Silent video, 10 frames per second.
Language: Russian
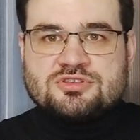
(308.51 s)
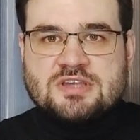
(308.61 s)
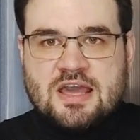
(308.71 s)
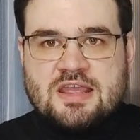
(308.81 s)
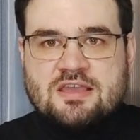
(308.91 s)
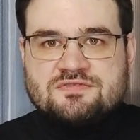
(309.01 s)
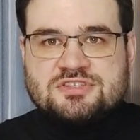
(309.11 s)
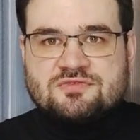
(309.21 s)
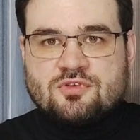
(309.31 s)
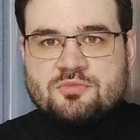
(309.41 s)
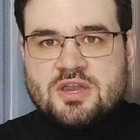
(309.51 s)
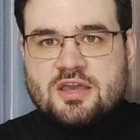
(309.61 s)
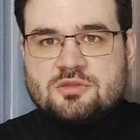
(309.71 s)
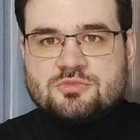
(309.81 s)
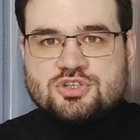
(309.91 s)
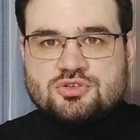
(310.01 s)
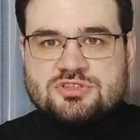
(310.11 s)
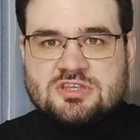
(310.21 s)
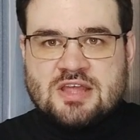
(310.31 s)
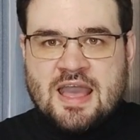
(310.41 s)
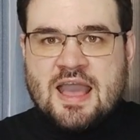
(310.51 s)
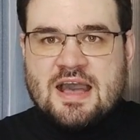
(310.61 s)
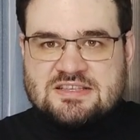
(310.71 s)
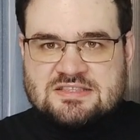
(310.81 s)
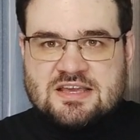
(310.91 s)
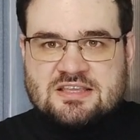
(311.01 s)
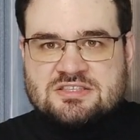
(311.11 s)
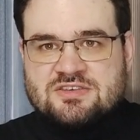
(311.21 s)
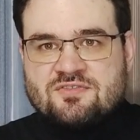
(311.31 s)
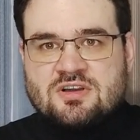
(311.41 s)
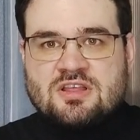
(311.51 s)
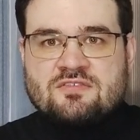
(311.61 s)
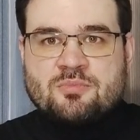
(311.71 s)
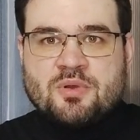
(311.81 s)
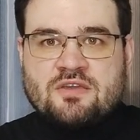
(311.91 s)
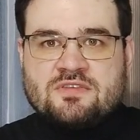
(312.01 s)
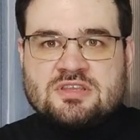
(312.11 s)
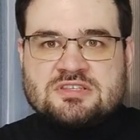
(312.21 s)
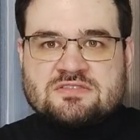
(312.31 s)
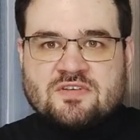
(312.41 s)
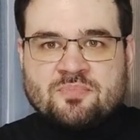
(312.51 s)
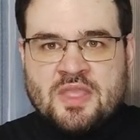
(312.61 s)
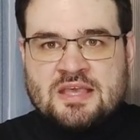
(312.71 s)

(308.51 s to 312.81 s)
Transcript: скорее всего, Михаил Мишустин останется во главе правительства.